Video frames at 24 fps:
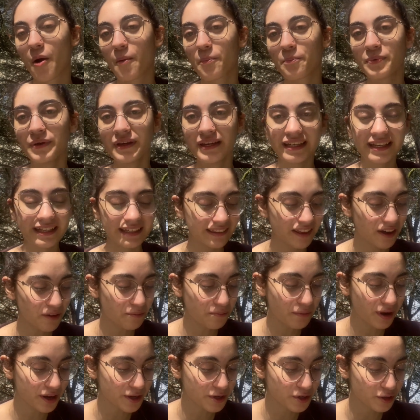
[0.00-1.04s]
bir idam
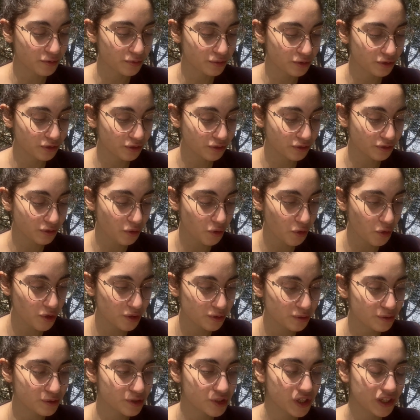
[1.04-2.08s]
mahkumunun o
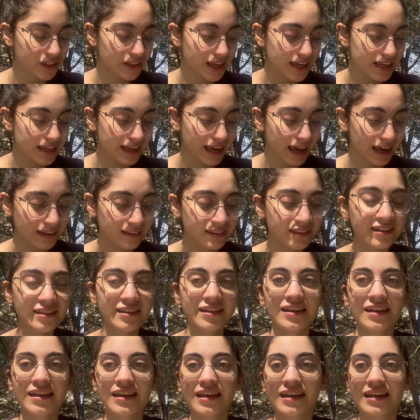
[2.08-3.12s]
hücredeyken
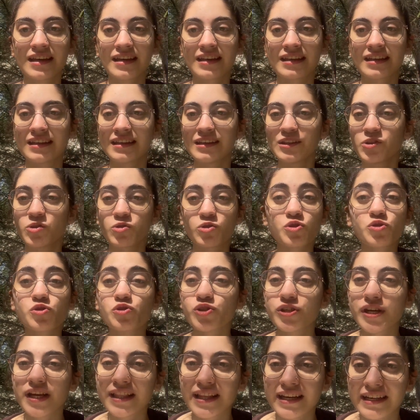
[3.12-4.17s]
ki
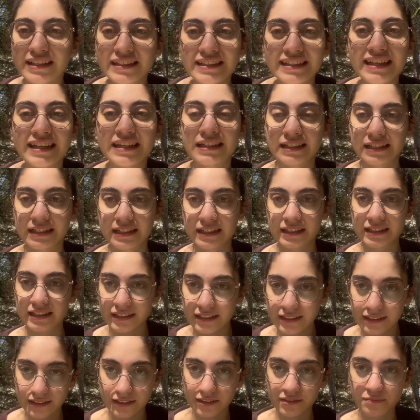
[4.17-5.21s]
düşüncelerini
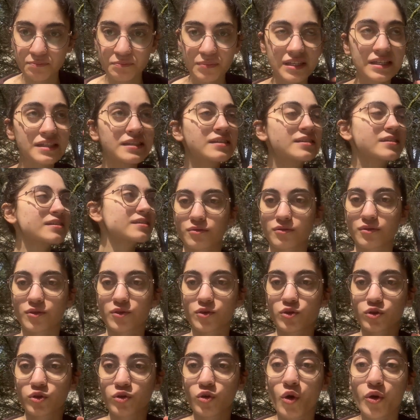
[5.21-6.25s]
biz
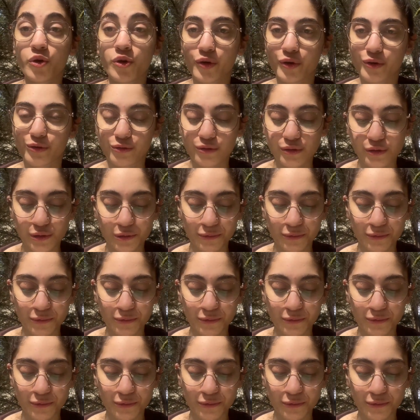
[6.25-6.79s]
görüyoruz.